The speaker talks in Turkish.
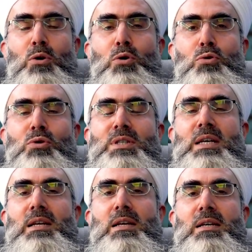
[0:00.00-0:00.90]
30
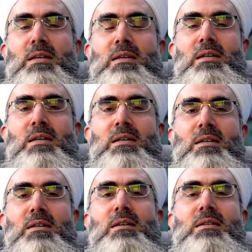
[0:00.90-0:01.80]
senelik,
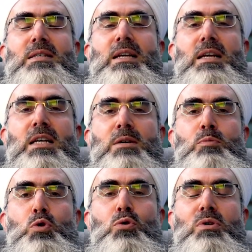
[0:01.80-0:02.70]
40 senelik
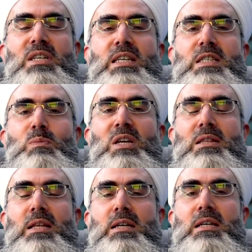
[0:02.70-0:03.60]
bütün
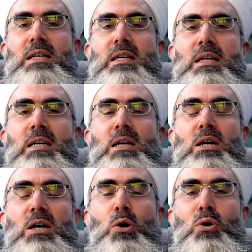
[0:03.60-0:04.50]
hizmetlerini
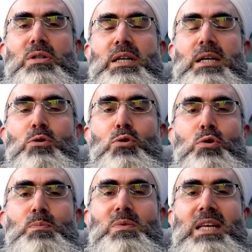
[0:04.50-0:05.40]
ortaya
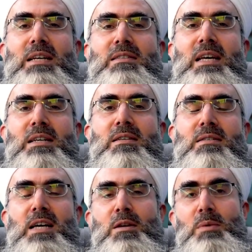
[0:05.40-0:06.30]
döküp tek tek
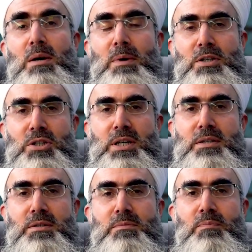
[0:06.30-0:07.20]
saymaya
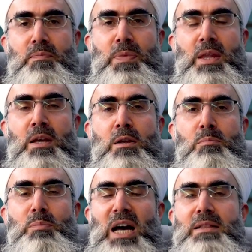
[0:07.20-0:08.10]
başlar.
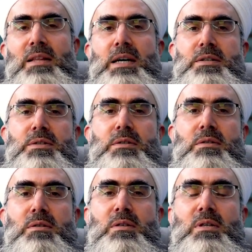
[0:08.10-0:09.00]
Ben der,
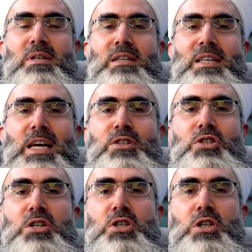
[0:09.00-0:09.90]

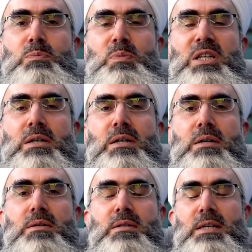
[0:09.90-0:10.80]
gencecik bir
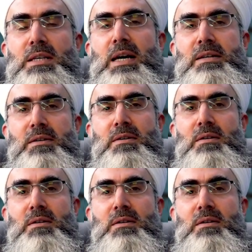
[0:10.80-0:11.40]
kız iken,